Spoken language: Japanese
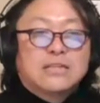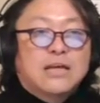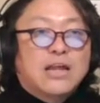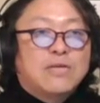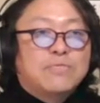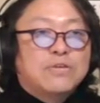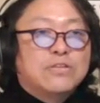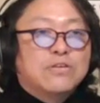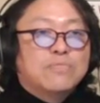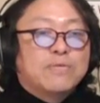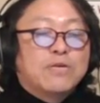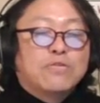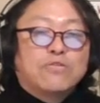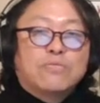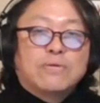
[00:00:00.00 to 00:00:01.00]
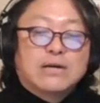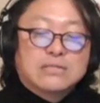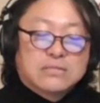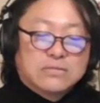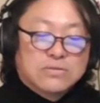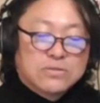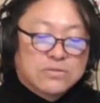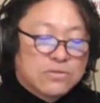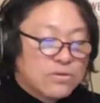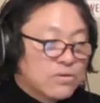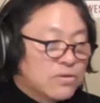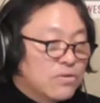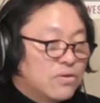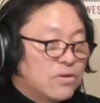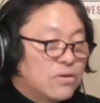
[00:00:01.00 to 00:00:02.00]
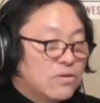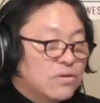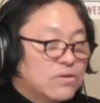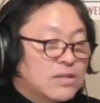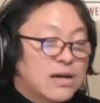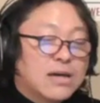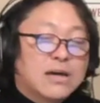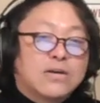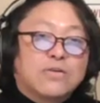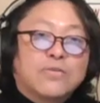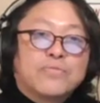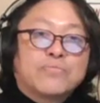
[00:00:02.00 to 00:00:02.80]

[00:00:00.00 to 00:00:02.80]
テレビのパフォーマンスのその、こう、なんやろ、